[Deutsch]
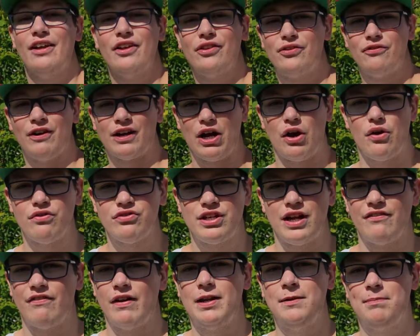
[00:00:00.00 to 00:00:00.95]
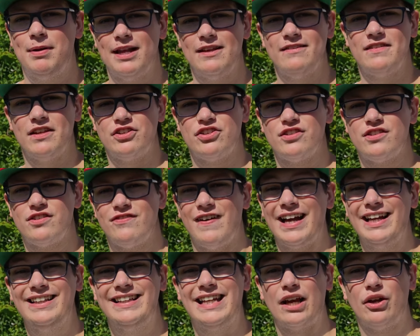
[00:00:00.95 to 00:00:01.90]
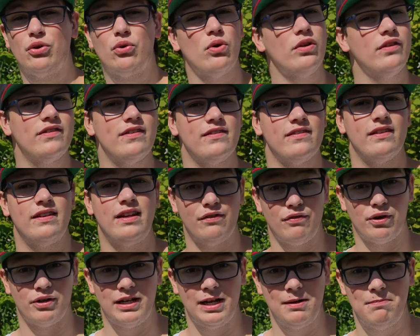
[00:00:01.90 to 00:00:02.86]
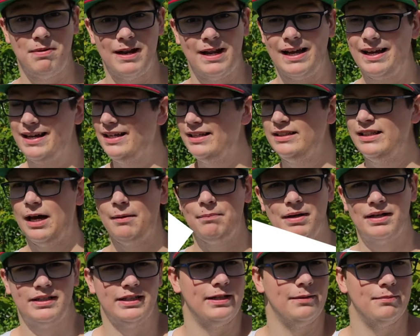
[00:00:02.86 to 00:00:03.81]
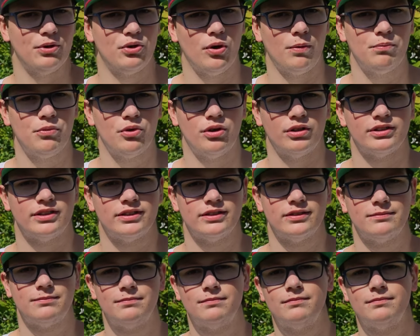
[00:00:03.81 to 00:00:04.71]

Zu Verkaufsstart war die PlayStation 2 der günstigste DVD-Player in Japan, den ihr bekommen konntet.